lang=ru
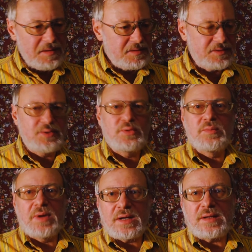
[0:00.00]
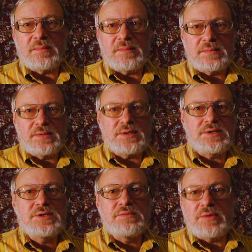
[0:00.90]
За туманом
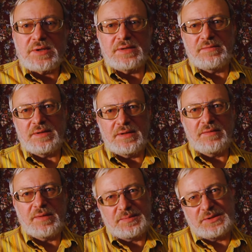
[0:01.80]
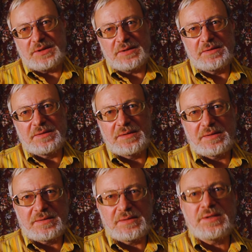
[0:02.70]
ничего не видно вообще.
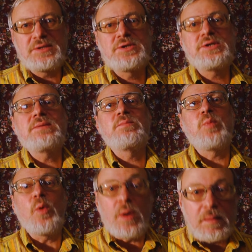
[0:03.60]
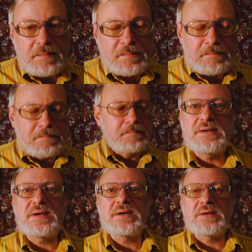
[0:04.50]
Ничего.
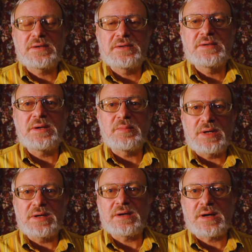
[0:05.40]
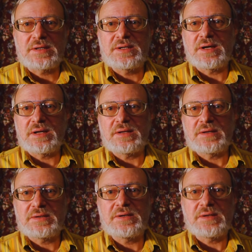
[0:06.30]
Где, где мы, а где,
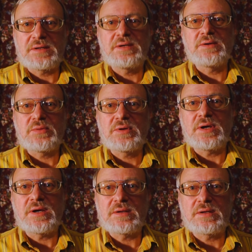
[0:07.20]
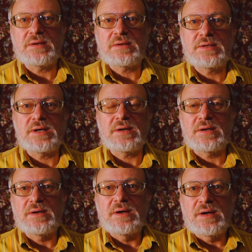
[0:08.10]
где, где Лукерия-то? Где, где,
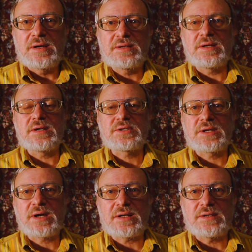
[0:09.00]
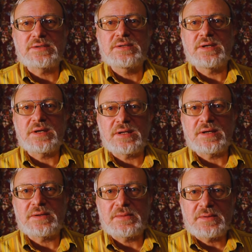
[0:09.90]
где наша радость, где
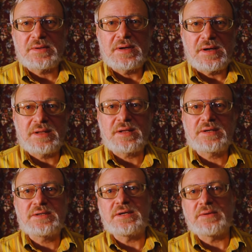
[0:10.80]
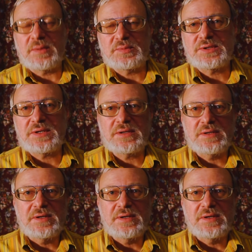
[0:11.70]
она? Она где вообще?